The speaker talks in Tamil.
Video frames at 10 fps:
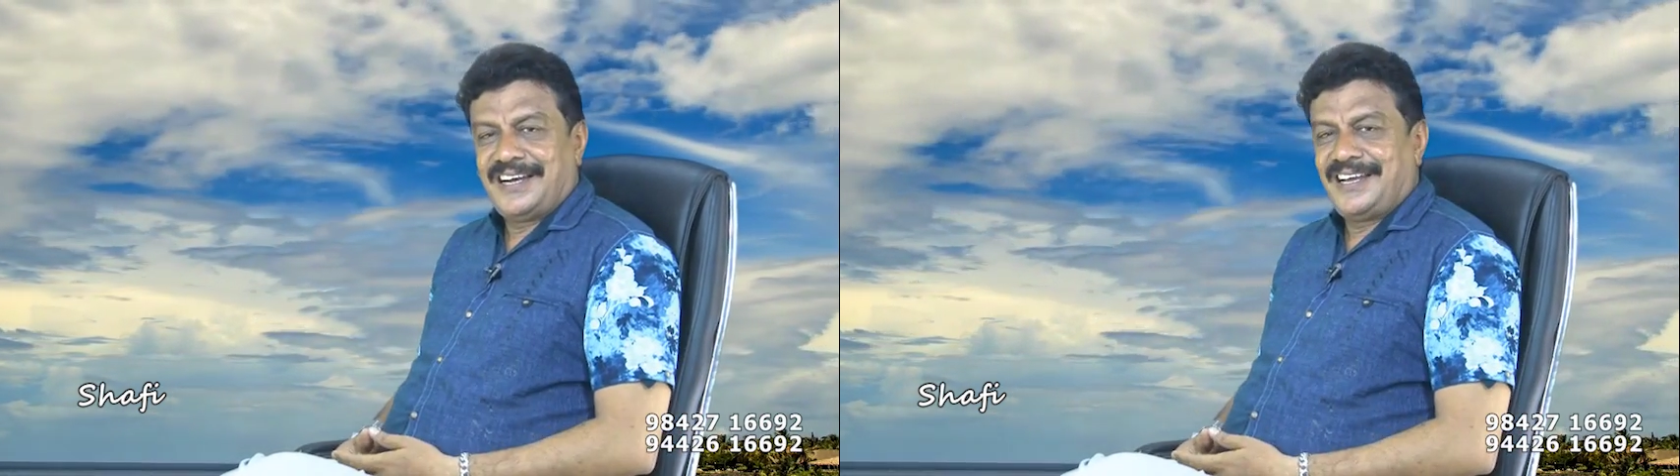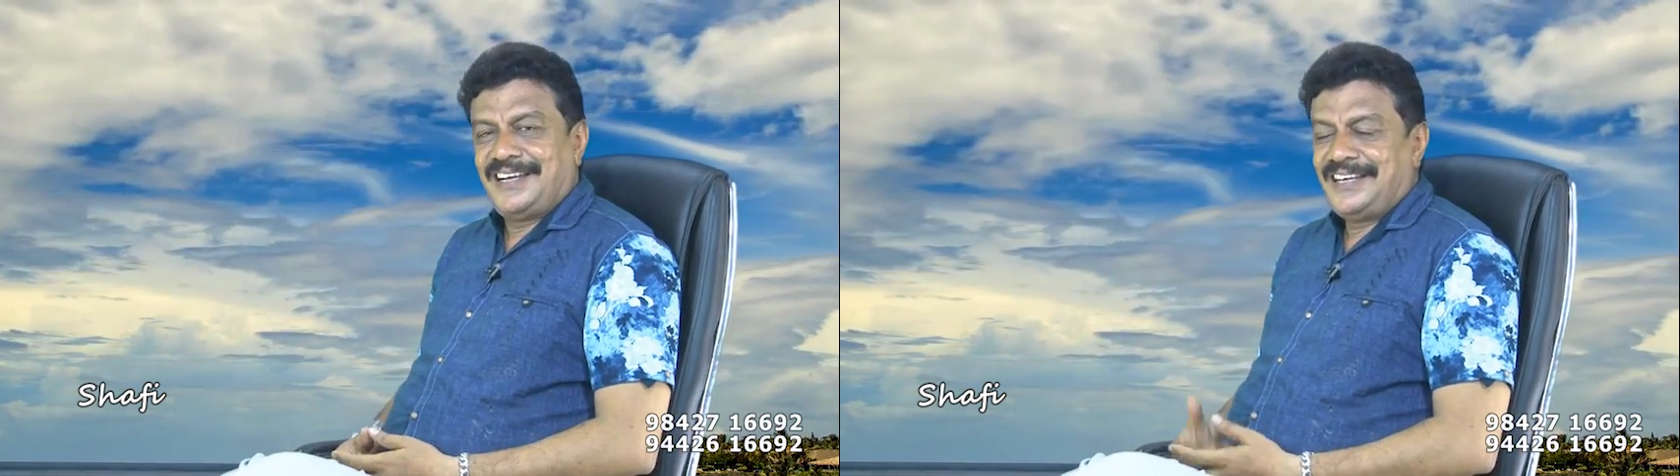
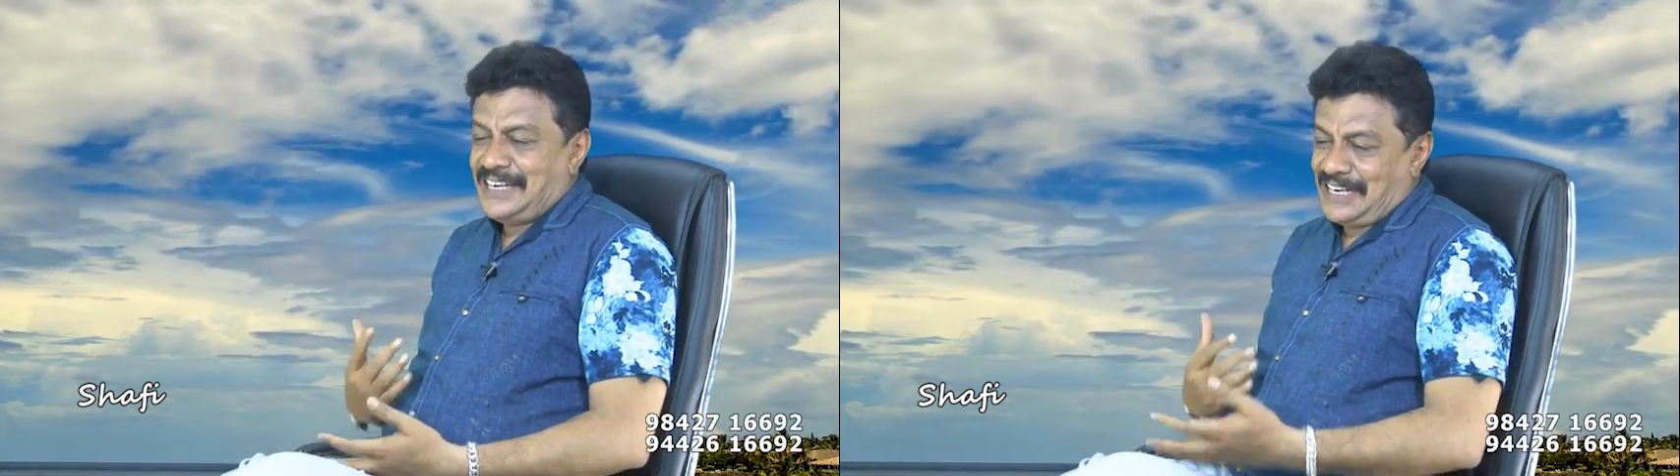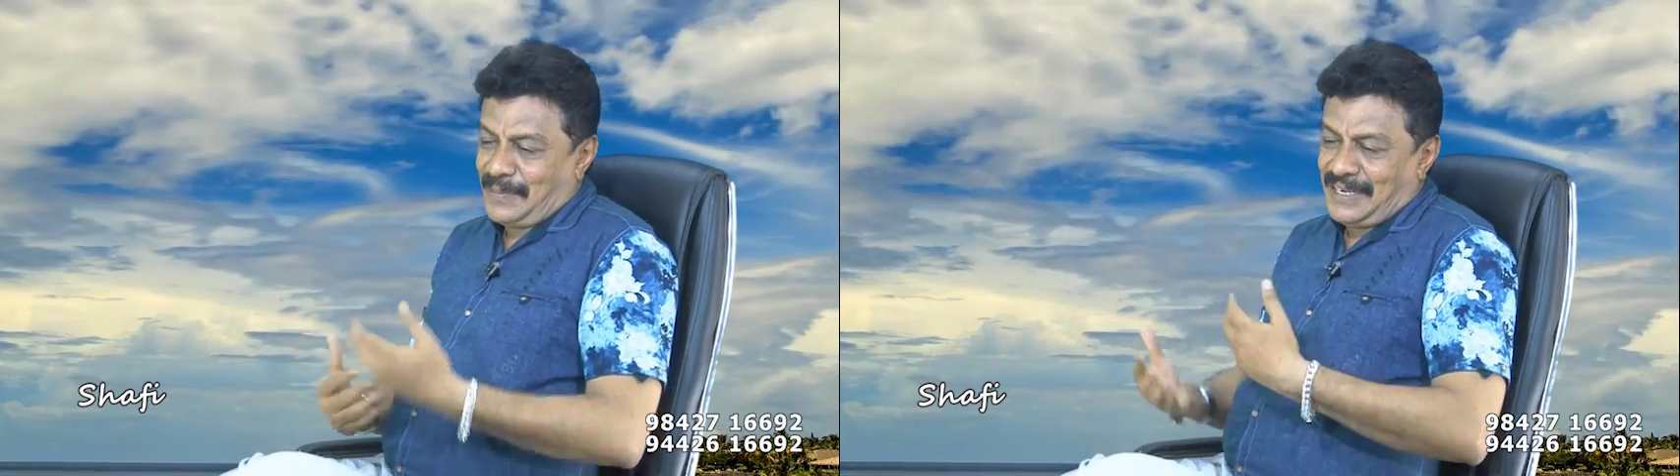ஆனால்
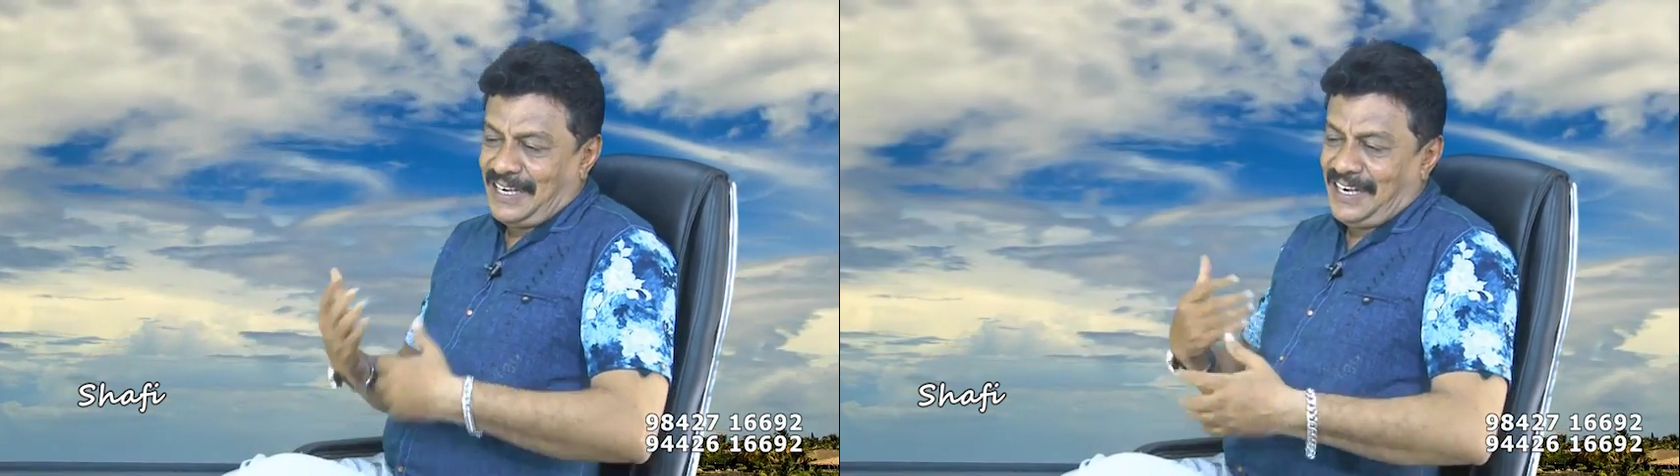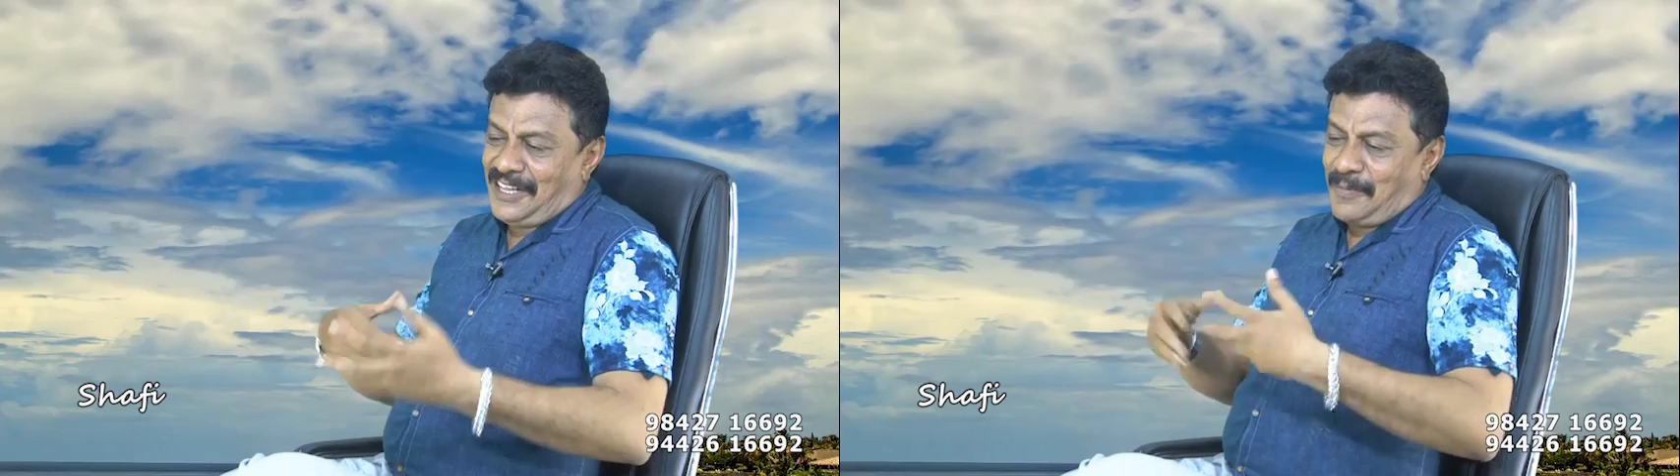
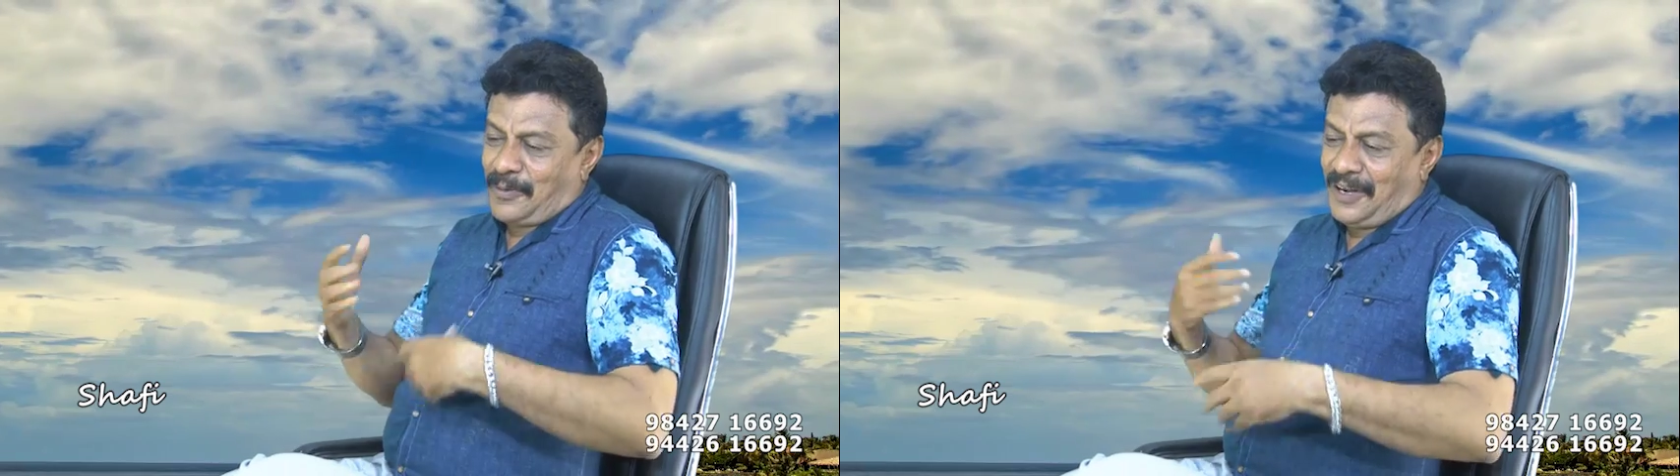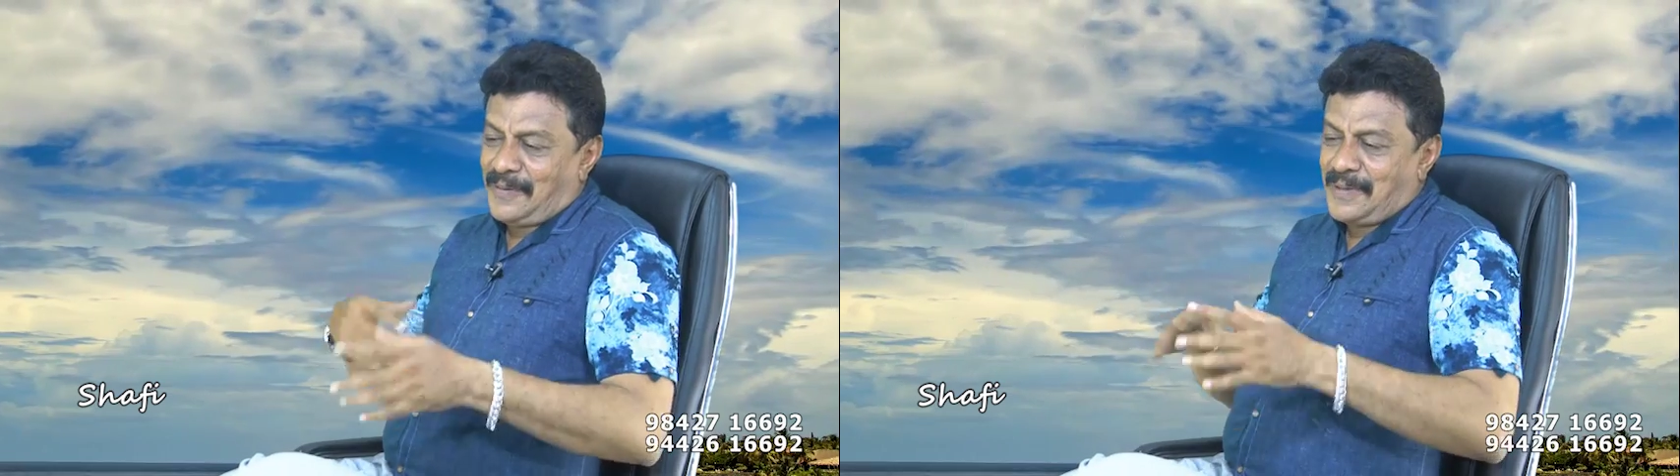நமக்கு எளிதாக
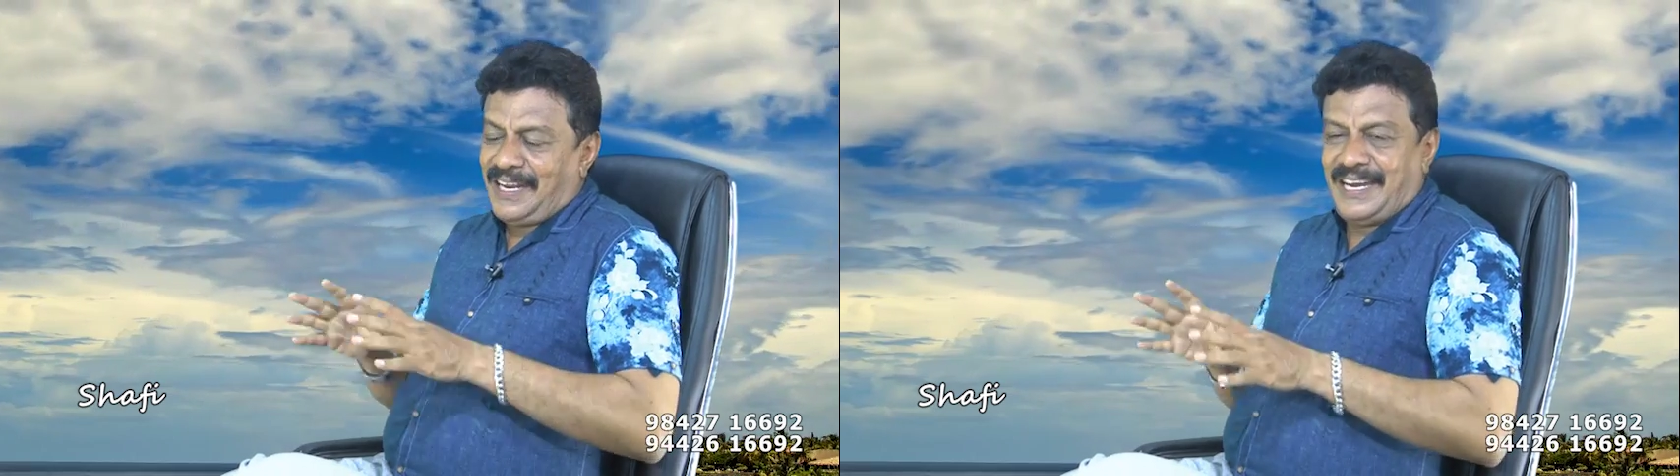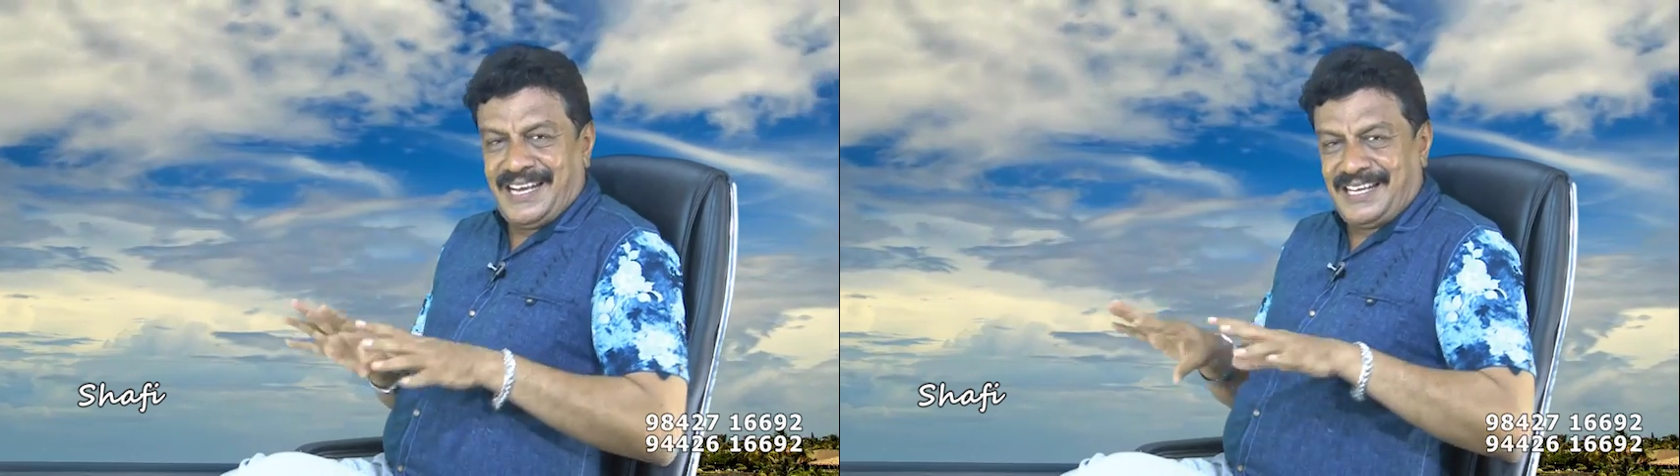புரிகிற
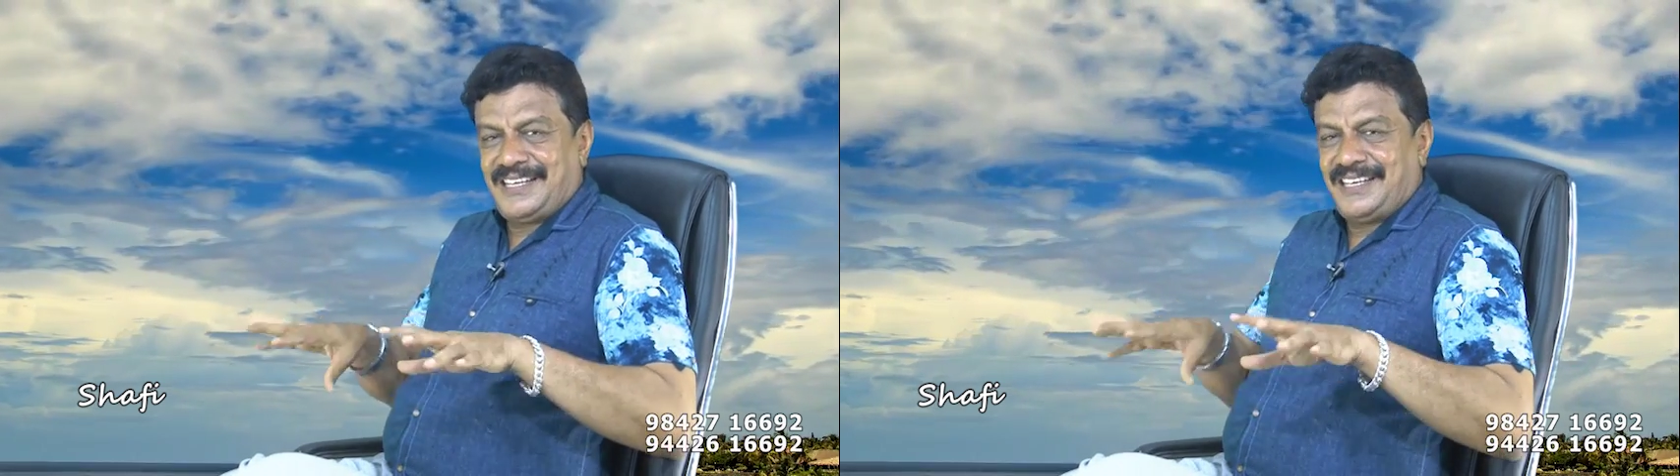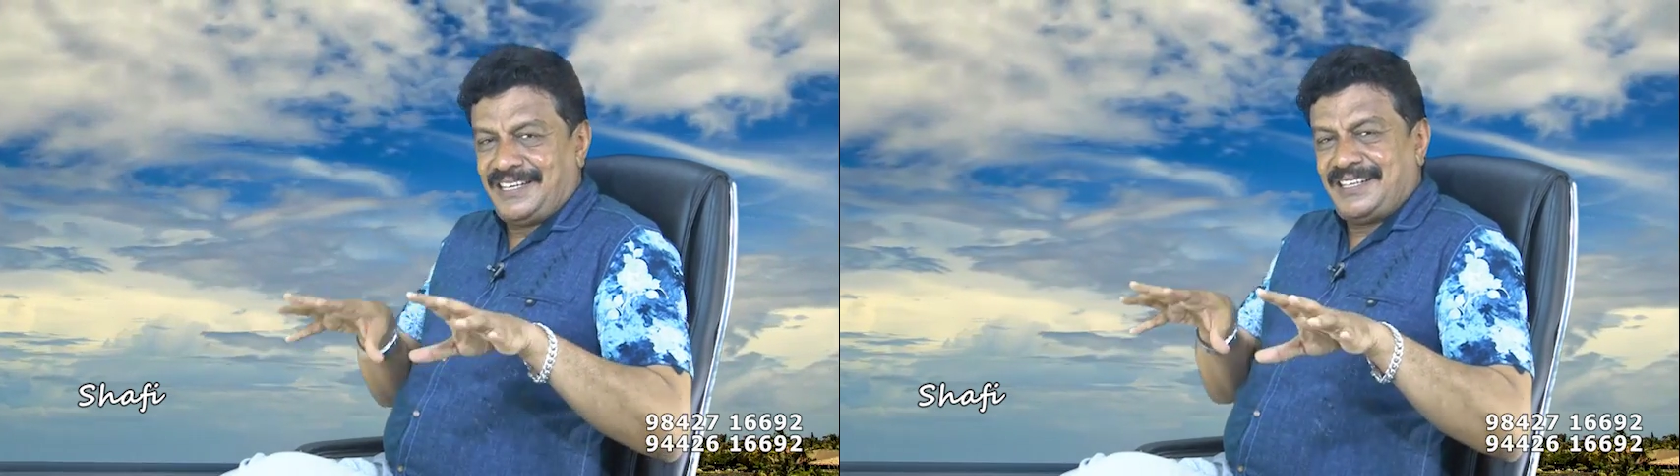மாதிரி எனக்கு